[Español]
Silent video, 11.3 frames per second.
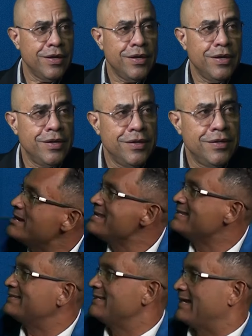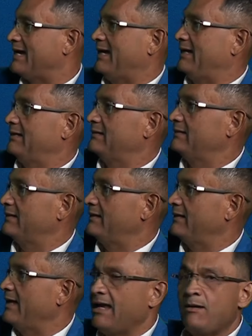La política
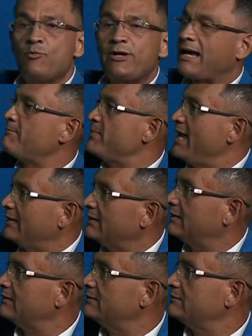es muy cambiante.